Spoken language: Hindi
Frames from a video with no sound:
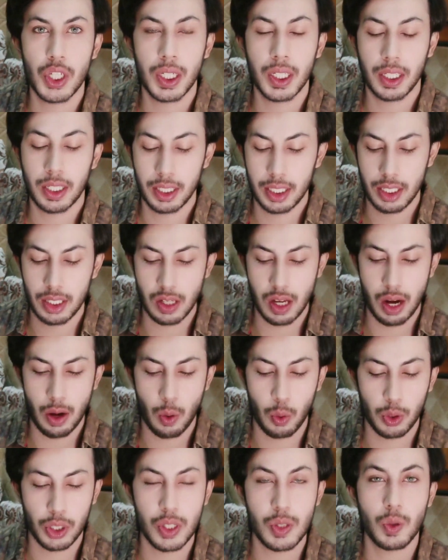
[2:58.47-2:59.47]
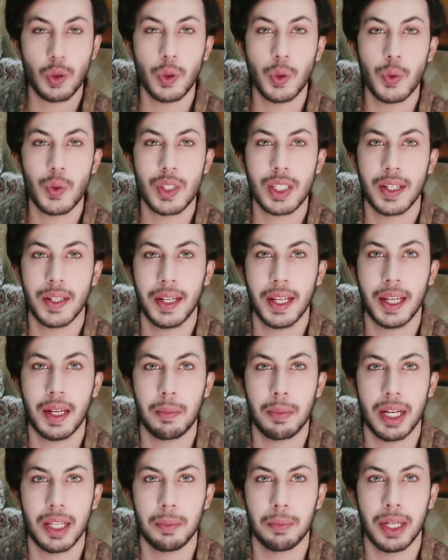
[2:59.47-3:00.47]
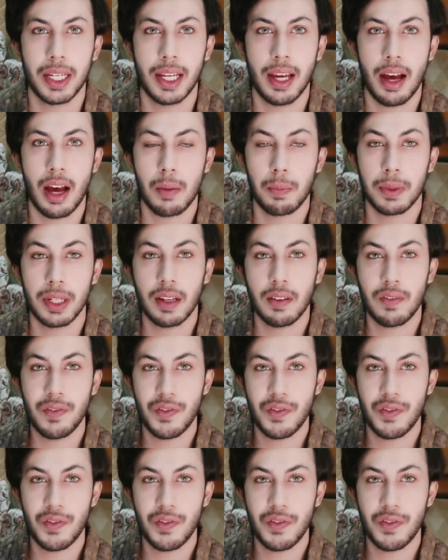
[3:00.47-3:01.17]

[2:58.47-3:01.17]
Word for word: शेयर करने जा रहा हूँ इसको यूज़ करने के बाद मैंने अपने